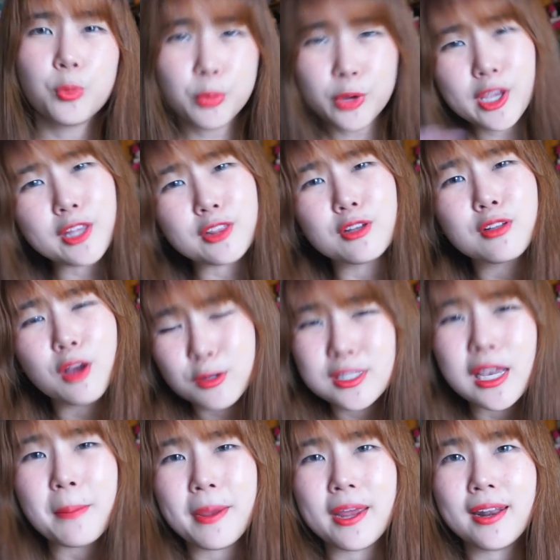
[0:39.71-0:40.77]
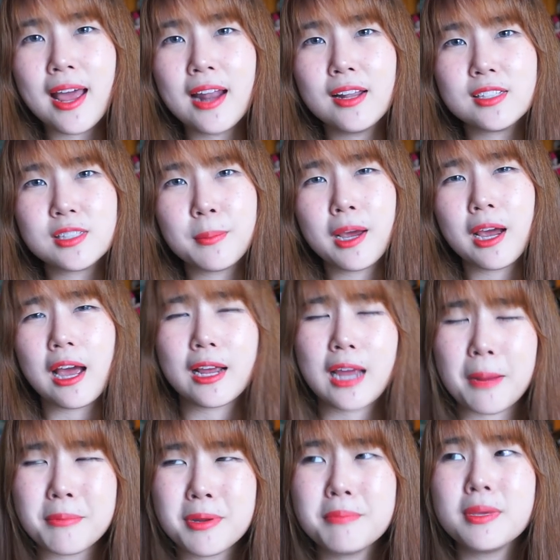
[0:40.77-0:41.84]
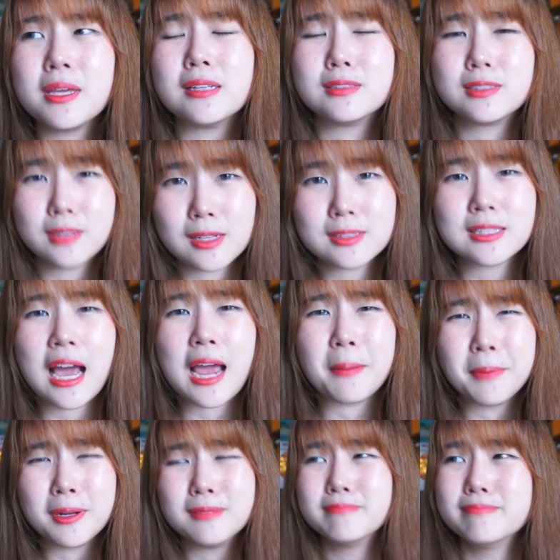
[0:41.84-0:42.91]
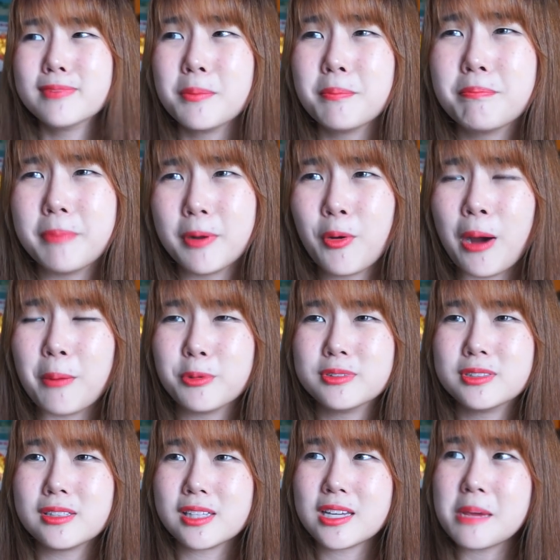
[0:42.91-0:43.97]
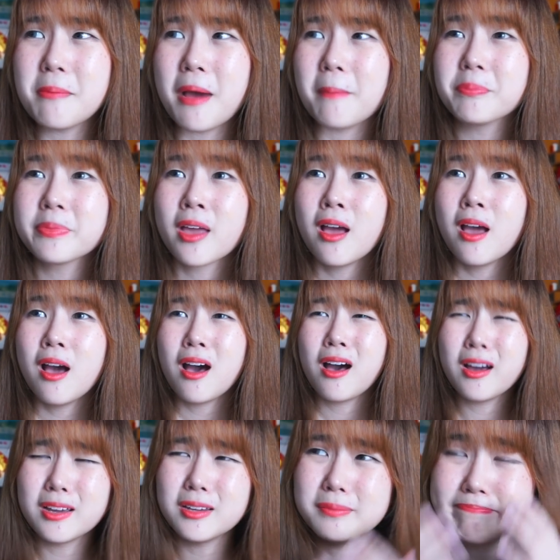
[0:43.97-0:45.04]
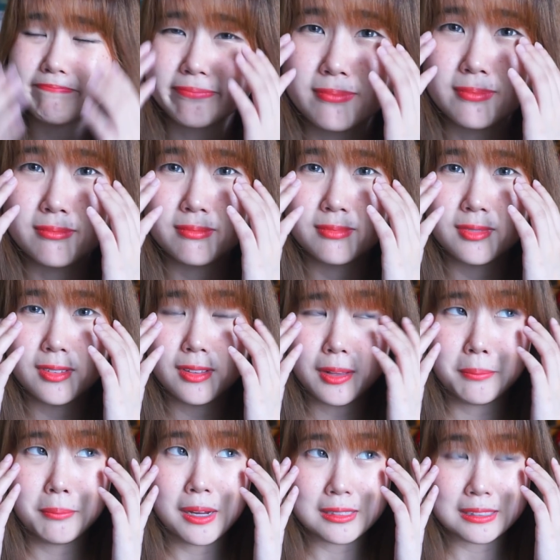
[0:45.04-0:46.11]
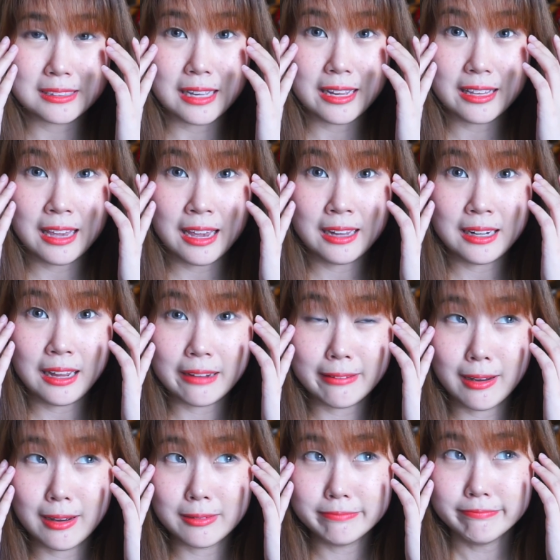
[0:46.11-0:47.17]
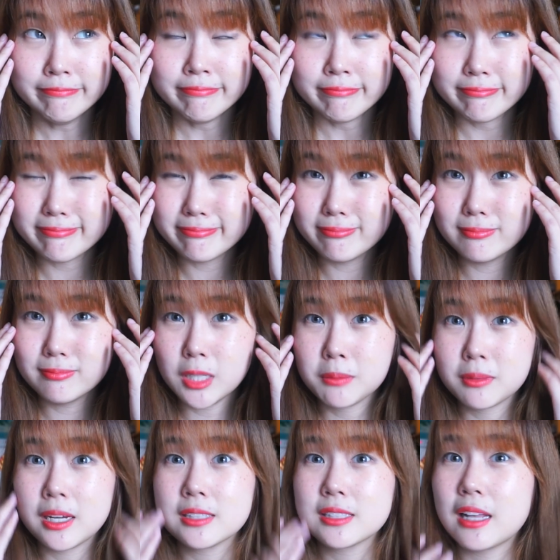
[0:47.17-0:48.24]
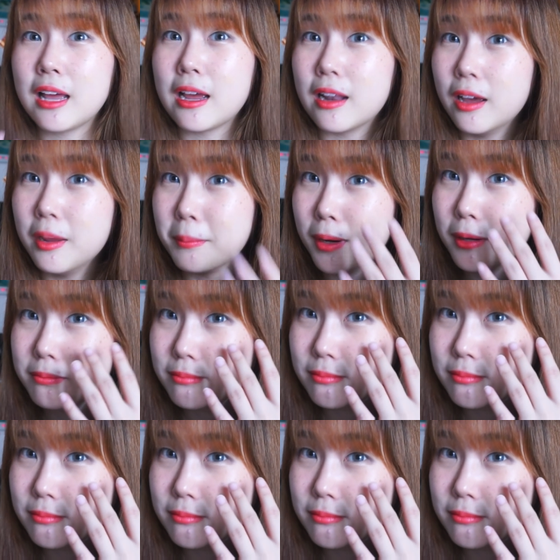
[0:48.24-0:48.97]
ณผู้หญิงต้องเข้าใจเพนแน่เลยใช่ไหมคะการไม่มีเสื้อใส่มันเป็นความรู้สึกที่แบบเฮ้ยลำบากใจแค่ไหนอะน้ำตาจะไหลแล้วเห็นปะ